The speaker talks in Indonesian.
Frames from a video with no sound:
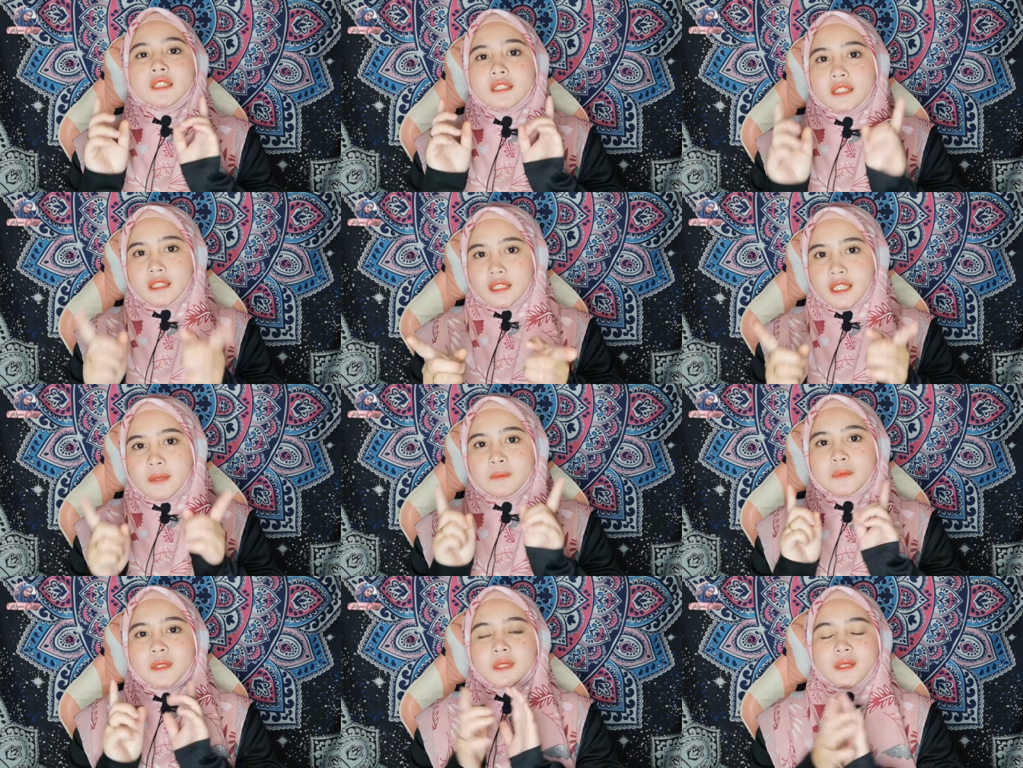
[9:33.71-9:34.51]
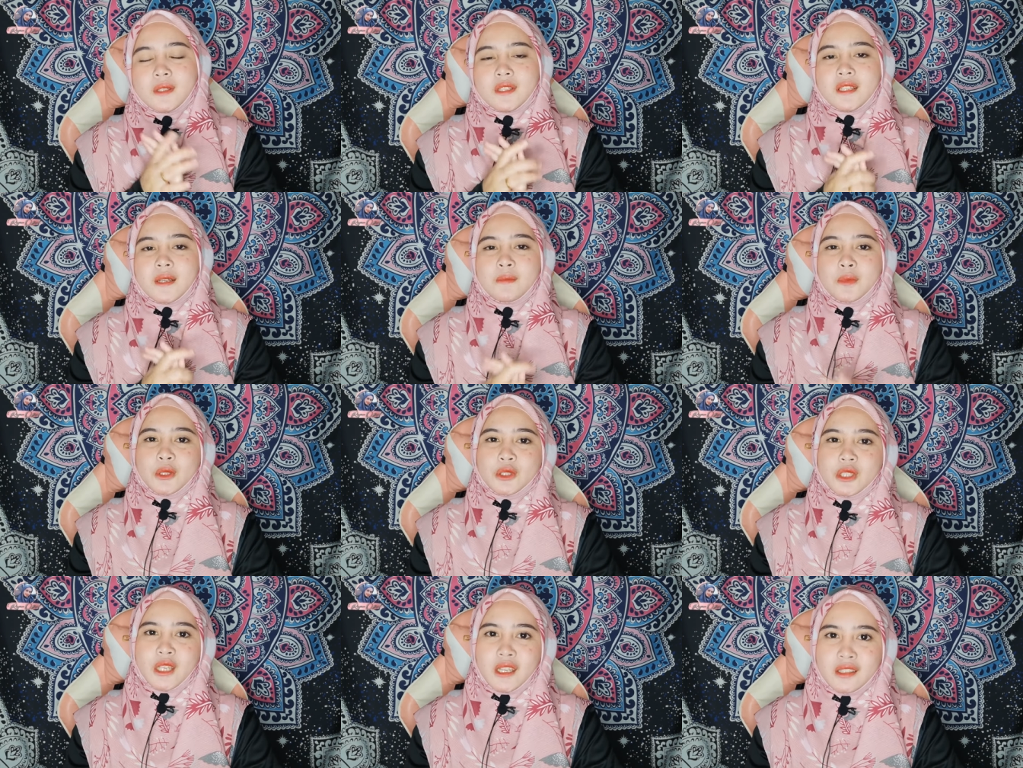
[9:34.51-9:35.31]
tetap terus
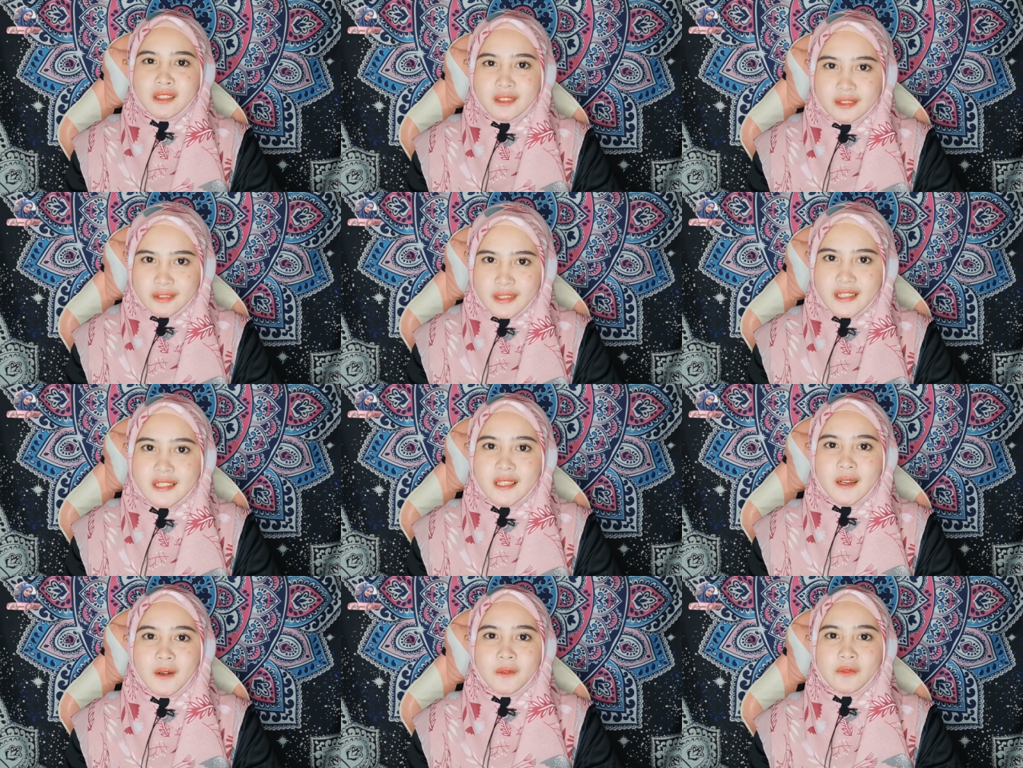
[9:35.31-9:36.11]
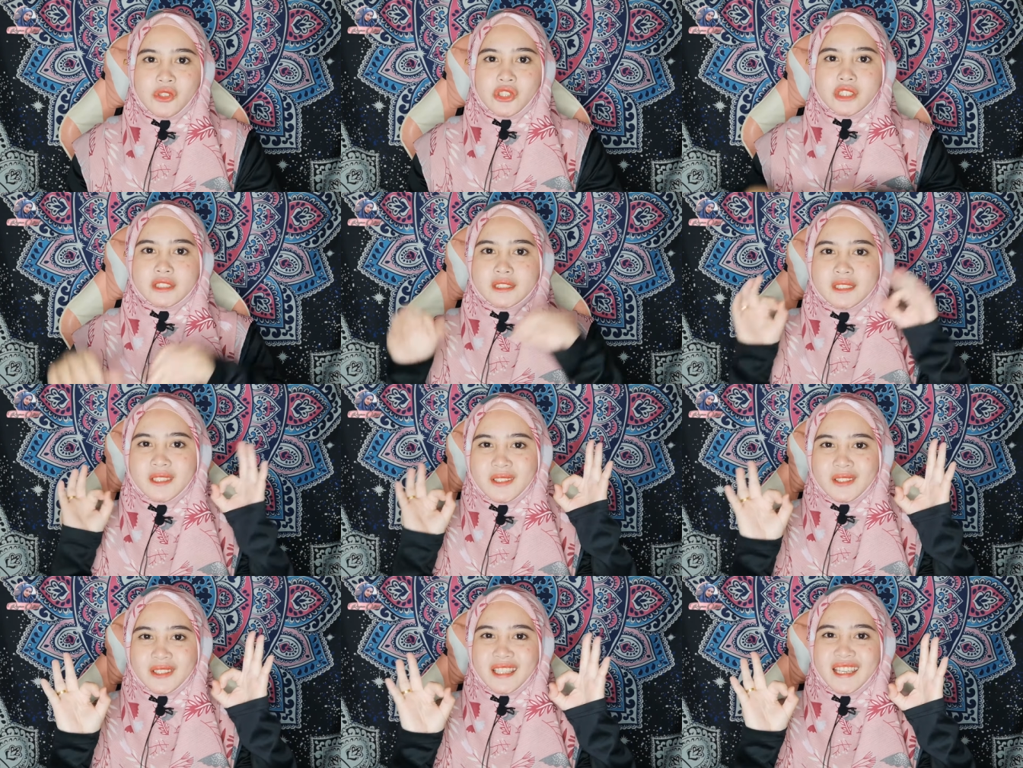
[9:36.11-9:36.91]
support channel Riza Official
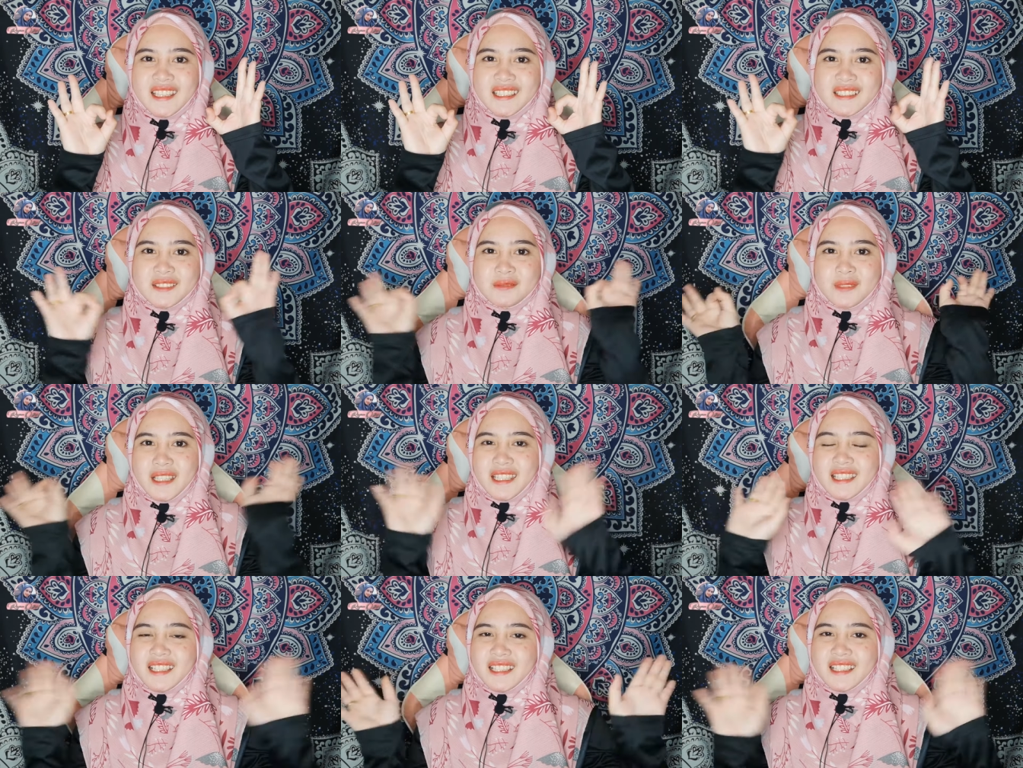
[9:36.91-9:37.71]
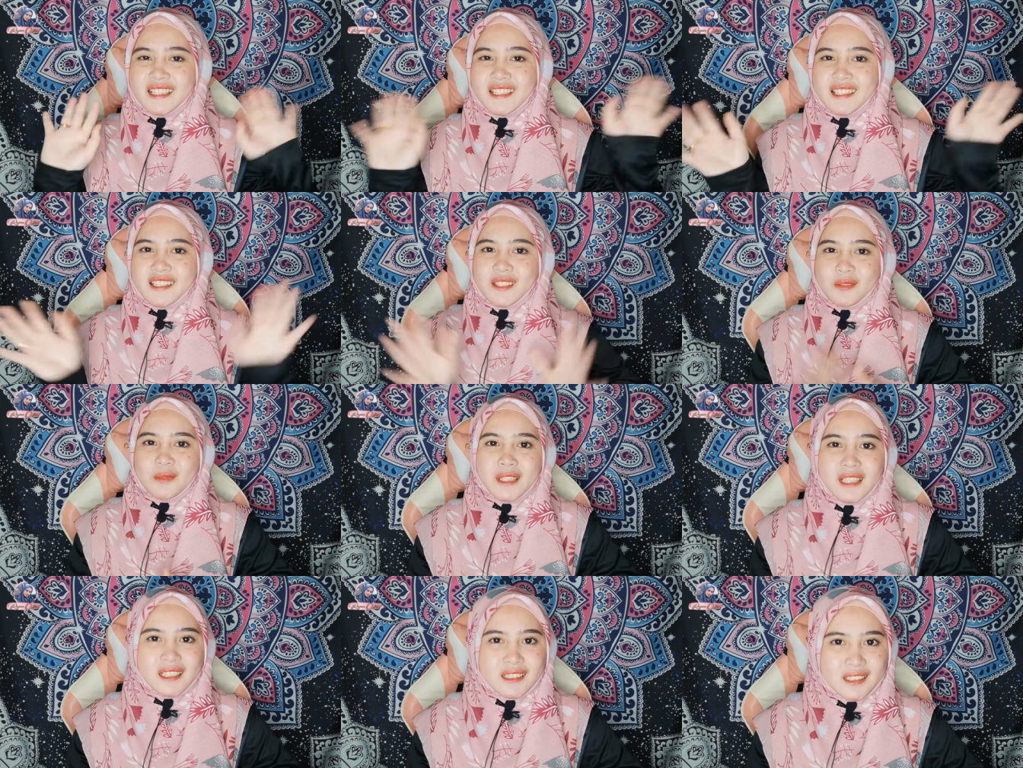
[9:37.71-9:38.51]
oke okay? bye guys
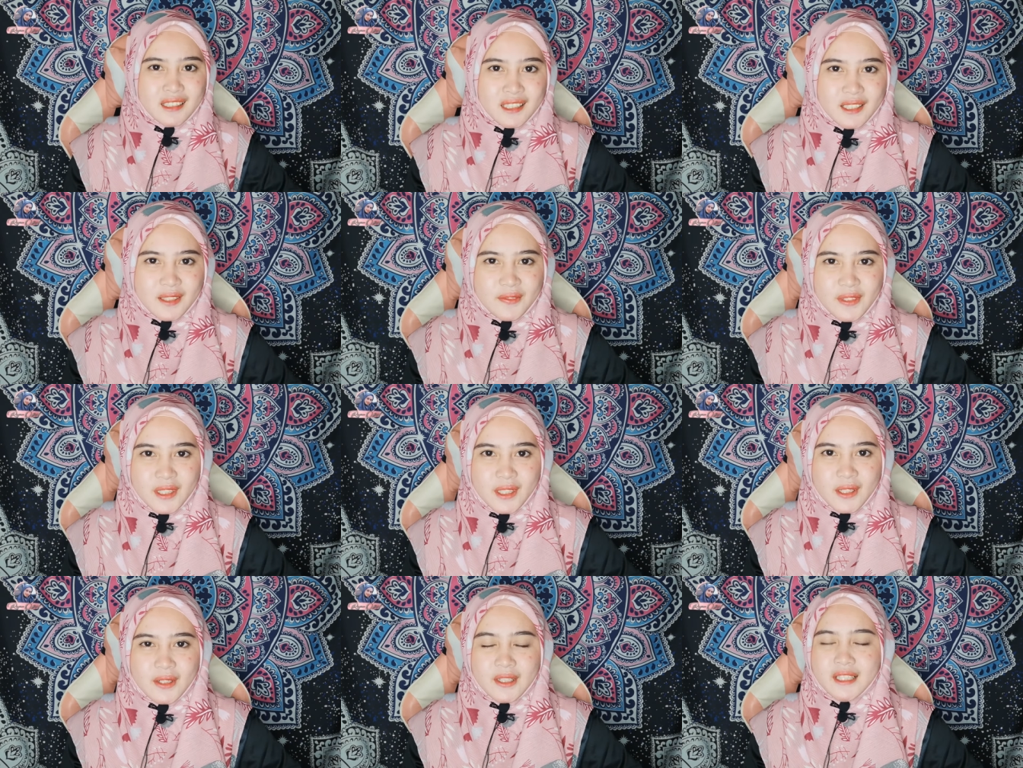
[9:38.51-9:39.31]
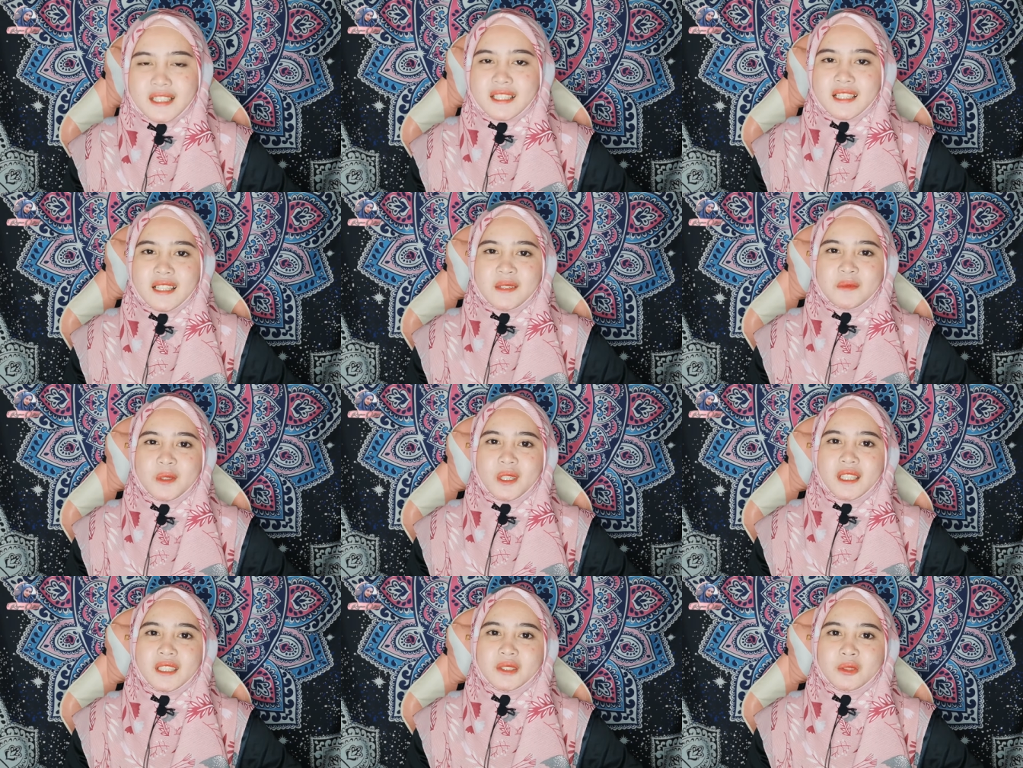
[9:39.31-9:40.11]
jumpa lagi di next video
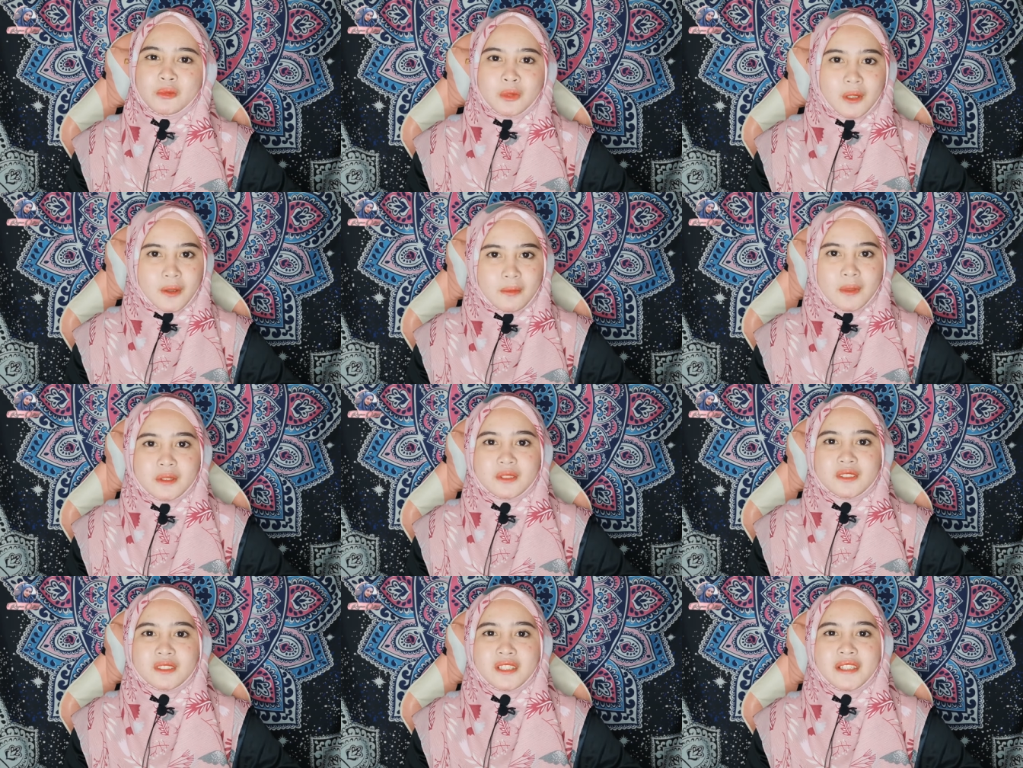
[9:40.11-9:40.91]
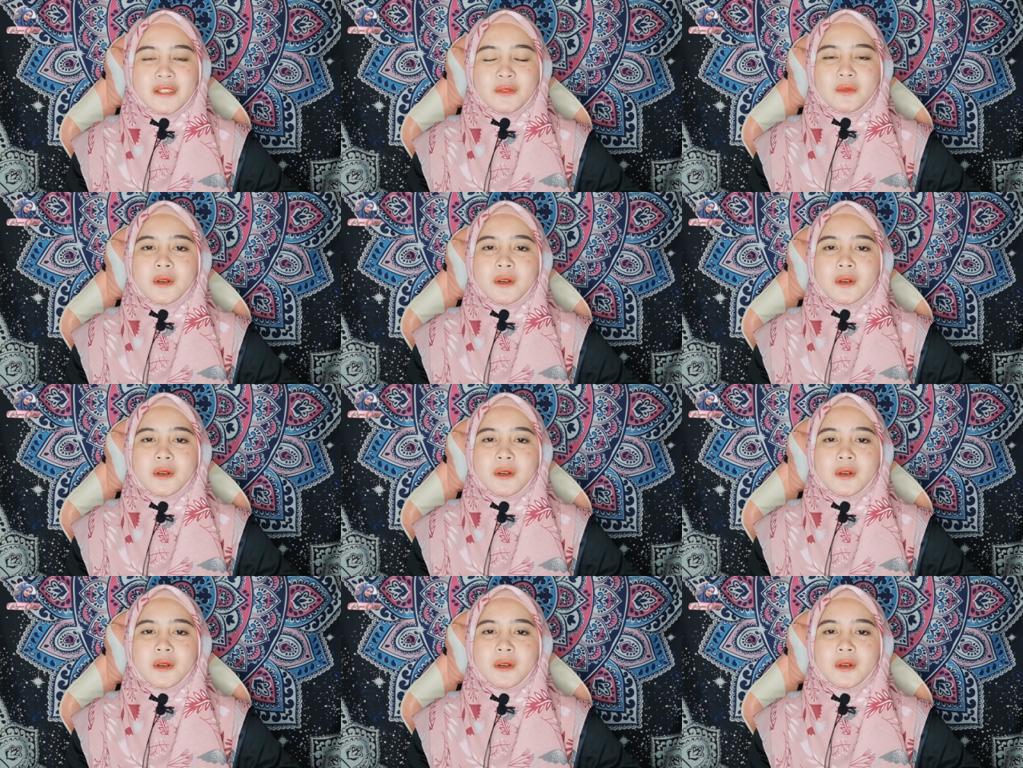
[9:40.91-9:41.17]
assalamualaikum warahmatullahi